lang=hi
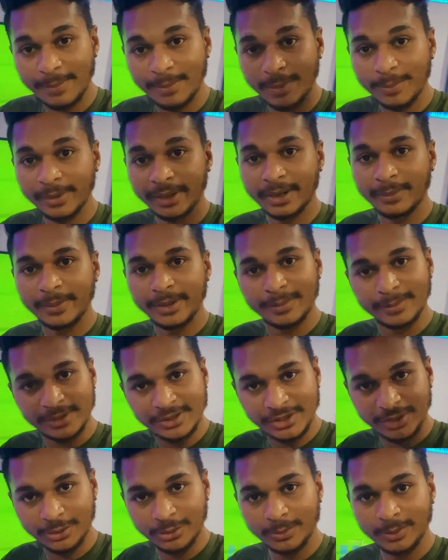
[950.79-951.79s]
आप हमें कमेंट में
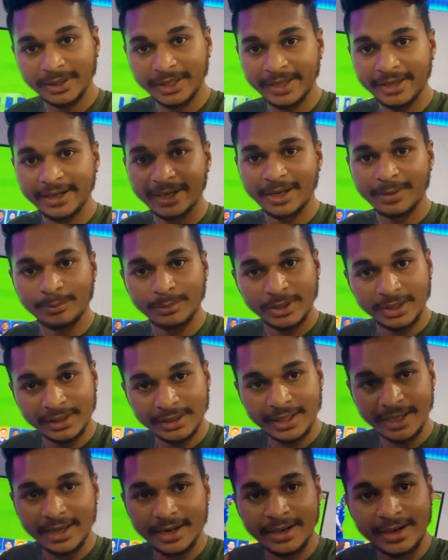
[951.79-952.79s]
ज़रूर बताइएगा
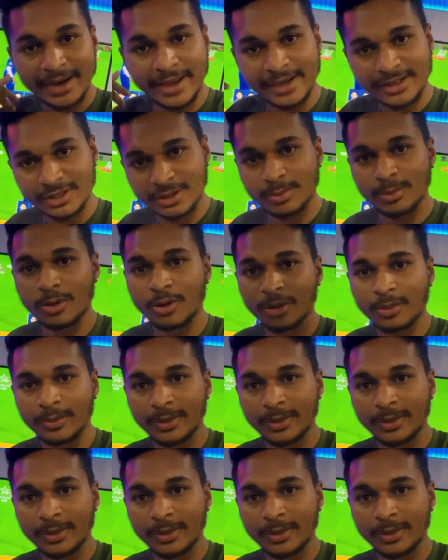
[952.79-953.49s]
मिलते हैं नेक्स्ट ब्लॉग